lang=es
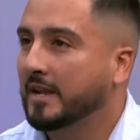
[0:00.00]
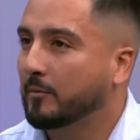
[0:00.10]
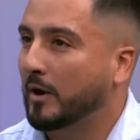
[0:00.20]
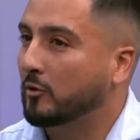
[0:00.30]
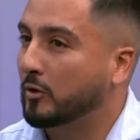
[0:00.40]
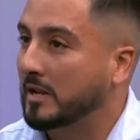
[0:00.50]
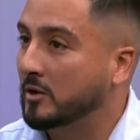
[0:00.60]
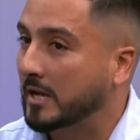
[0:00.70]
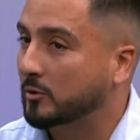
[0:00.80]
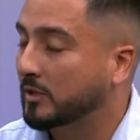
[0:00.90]
Bueno,
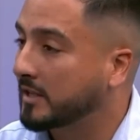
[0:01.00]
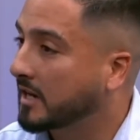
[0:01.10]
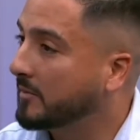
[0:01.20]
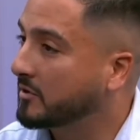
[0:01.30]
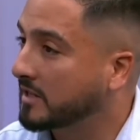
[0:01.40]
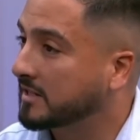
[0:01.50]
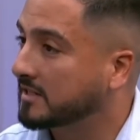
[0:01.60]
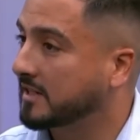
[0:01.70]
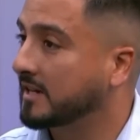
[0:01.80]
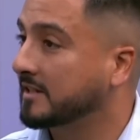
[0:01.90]
las rutas de caminos
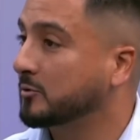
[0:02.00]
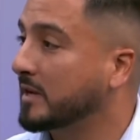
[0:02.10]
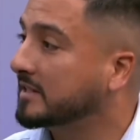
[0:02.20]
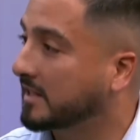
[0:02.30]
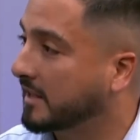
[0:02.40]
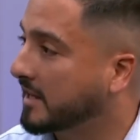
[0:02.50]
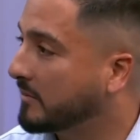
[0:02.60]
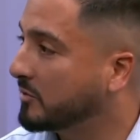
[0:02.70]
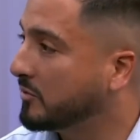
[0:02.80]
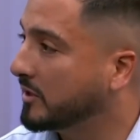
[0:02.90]
ancestrales es una
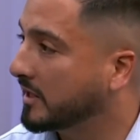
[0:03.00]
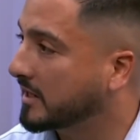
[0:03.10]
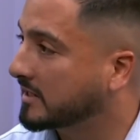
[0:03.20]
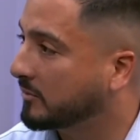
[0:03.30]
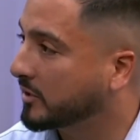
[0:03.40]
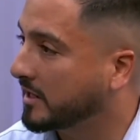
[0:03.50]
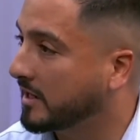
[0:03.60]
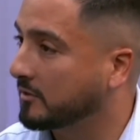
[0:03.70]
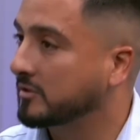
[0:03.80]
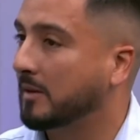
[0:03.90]
estrategia muy bonita que estamos
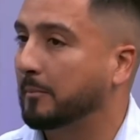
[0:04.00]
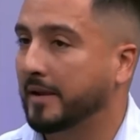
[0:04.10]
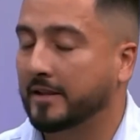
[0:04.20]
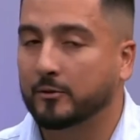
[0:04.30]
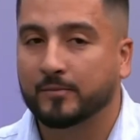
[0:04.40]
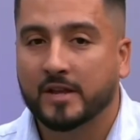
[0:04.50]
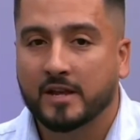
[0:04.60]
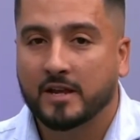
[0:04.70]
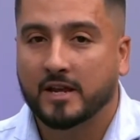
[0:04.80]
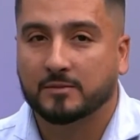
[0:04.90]
generando en San Pedro.
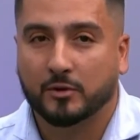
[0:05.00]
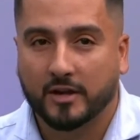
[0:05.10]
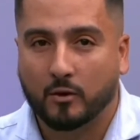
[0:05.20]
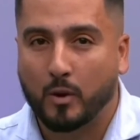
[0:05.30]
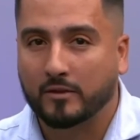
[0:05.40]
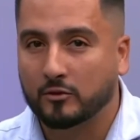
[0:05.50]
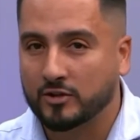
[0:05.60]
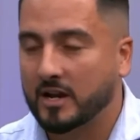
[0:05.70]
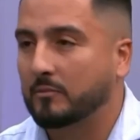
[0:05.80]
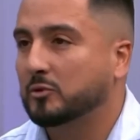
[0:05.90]
Es porque cuando
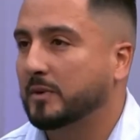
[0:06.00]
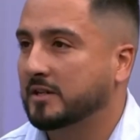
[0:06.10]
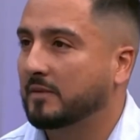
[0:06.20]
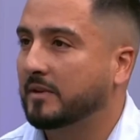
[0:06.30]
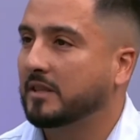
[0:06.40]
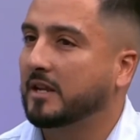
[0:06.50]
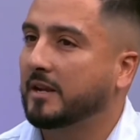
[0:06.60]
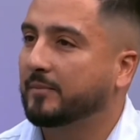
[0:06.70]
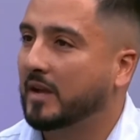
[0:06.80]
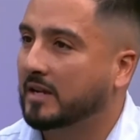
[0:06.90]
llegamos
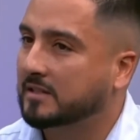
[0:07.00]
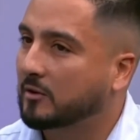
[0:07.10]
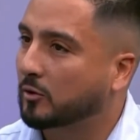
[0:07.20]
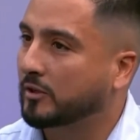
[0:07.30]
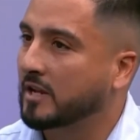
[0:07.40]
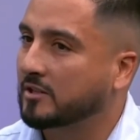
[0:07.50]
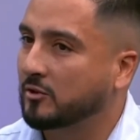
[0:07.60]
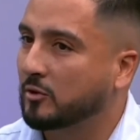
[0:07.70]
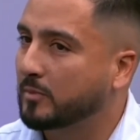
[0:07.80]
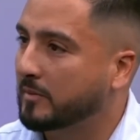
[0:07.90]
precisamente a esta
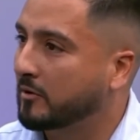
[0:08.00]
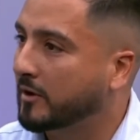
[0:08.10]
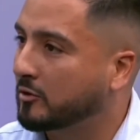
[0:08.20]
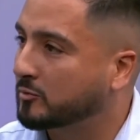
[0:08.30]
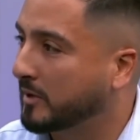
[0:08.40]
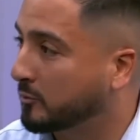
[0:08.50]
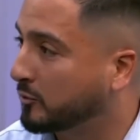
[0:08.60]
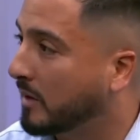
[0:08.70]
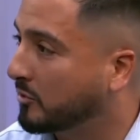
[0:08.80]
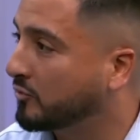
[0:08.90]
coordinación, lo primero que nos
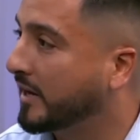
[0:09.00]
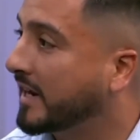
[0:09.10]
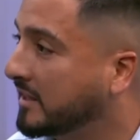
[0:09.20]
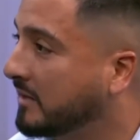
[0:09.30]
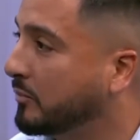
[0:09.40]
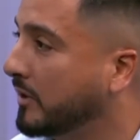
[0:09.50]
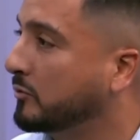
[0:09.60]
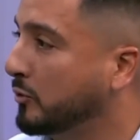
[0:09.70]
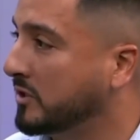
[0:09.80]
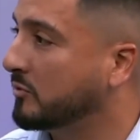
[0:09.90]
preguntamos fue qué tipo
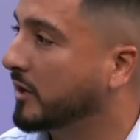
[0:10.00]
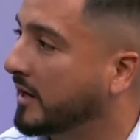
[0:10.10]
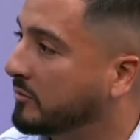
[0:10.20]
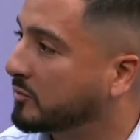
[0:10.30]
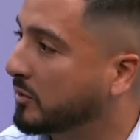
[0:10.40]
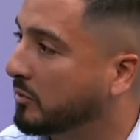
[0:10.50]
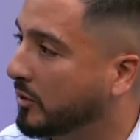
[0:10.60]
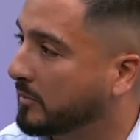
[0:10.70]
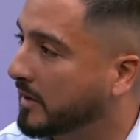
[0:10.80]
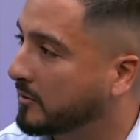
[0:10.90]
de turismo queremos
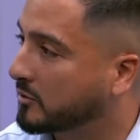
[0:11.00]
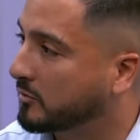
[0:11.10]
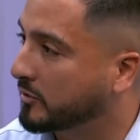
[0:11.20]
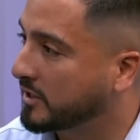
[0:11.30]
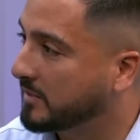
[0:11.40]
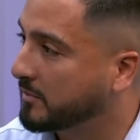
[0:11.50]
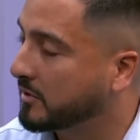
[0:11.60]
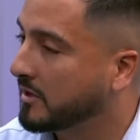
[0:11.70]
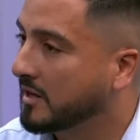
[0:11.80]
promover para nuestro municipio.